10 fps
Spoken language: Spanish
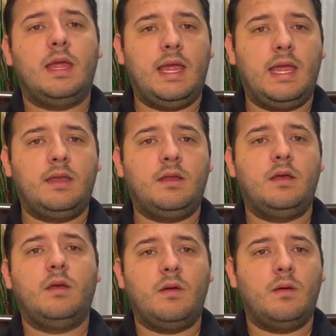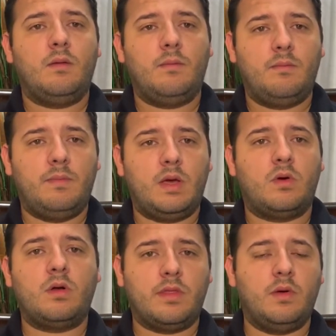en
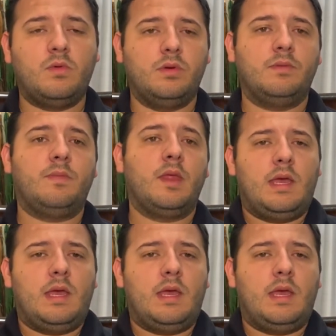mejor de 1.